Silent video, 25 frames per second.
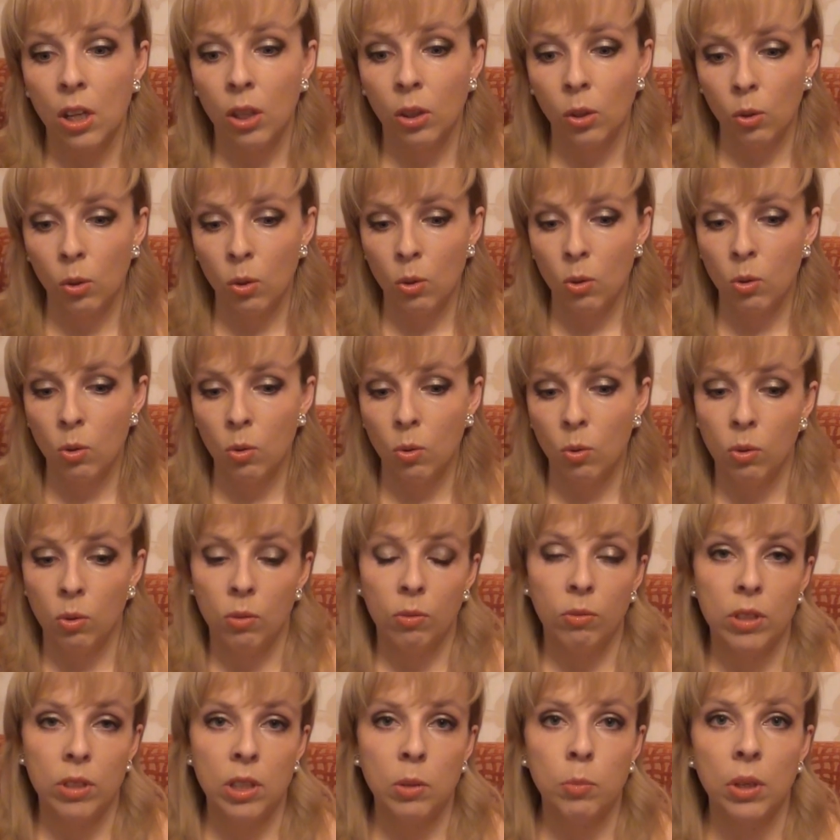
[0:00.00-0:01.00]
то
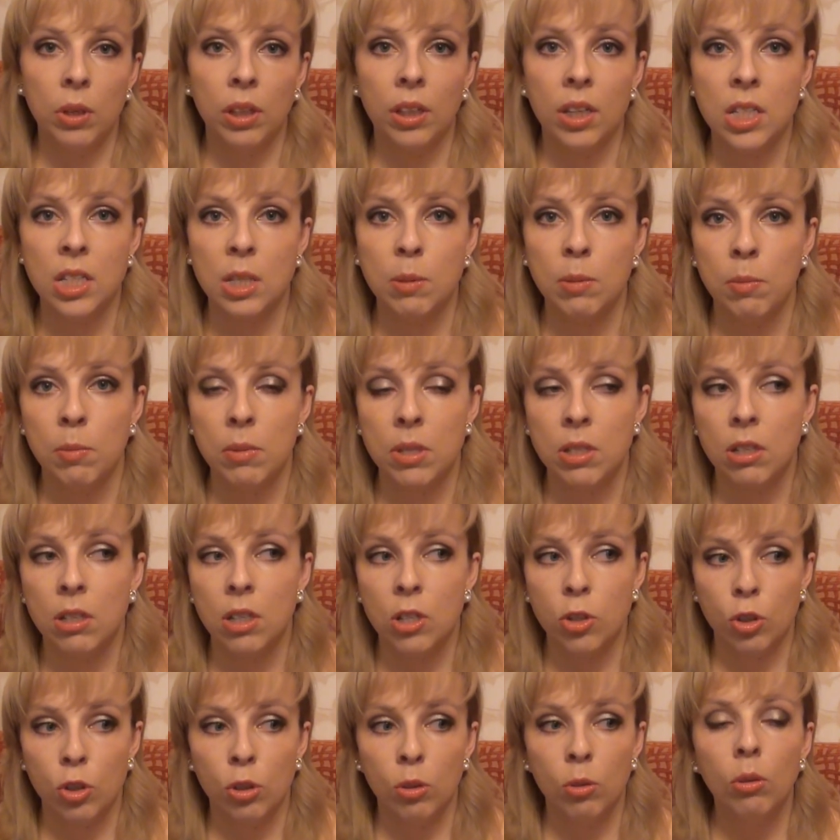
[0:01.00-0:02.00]
он в один прекрасный момент скажет,